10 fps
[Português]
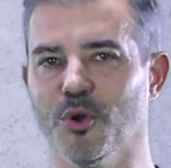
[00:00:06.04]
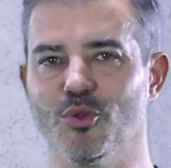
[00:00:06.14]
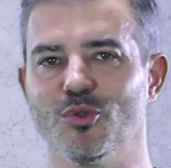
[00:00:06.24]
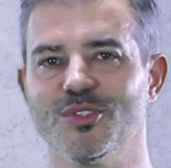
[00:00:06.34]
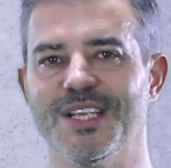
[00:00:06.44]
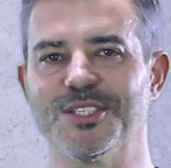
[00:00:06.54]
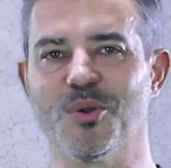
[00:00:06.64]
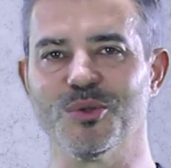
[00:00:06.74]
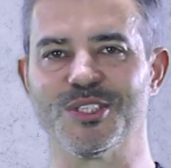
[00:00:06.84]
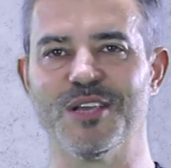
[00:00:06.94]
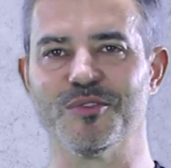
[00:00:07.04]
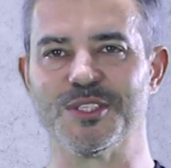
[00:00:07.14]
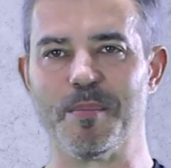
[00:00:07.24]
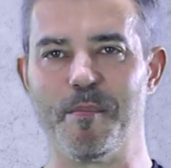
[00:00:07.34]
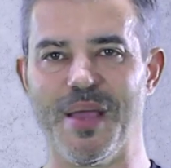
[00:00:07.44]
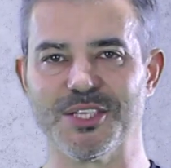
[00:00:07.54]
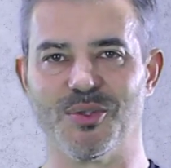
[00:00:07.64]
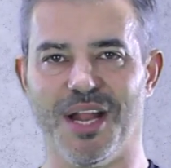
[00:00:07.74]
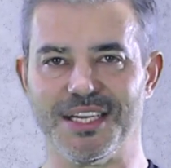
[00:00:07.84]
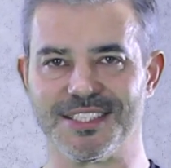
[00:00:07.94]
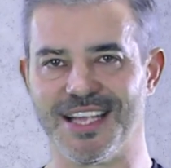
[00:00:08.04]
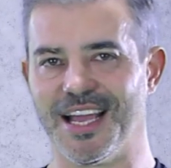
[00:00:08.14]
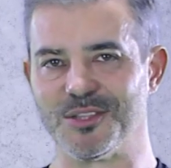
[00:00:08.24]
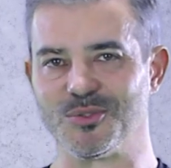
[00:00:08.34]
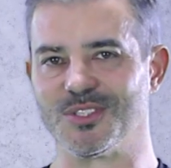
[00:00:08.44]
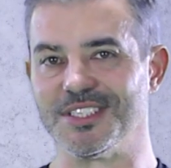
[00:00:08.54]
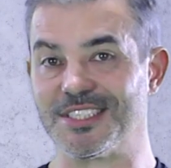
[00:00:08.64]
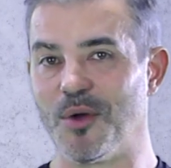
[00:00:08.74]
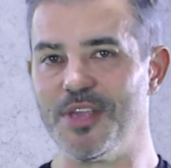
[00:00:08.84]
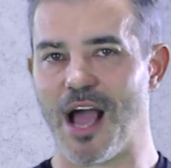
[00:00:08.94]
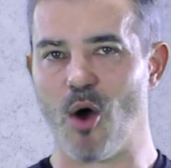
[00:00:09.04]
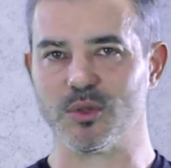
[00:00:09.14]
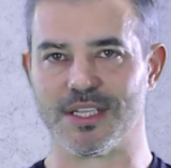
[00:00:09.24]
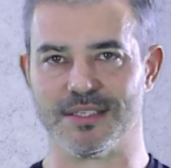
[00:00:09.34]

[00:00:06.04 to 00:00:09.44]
Produtos exclusivos e personalizados estão em alta